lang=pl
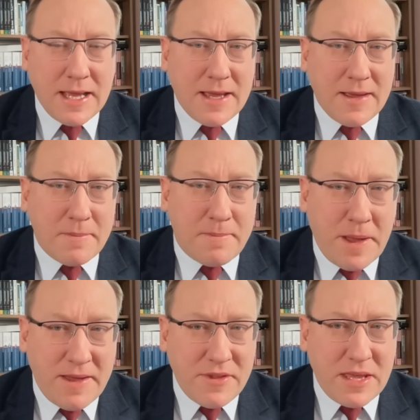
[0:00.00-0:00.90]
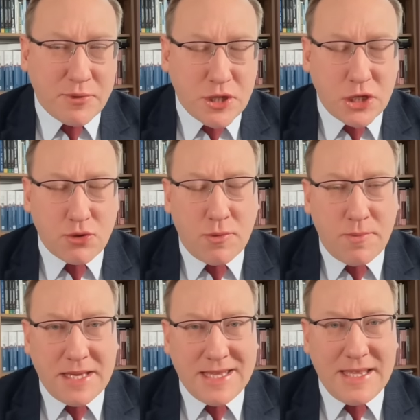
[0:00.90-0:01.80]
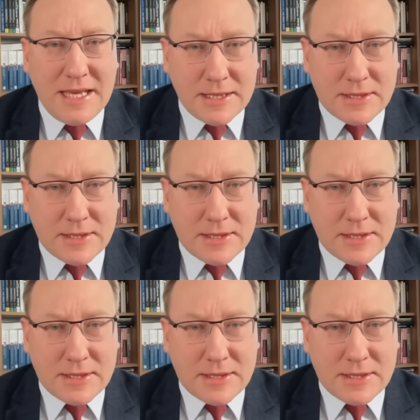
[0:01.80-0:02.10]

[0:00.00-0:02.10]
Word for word: e, pewnie przeszłyby nie,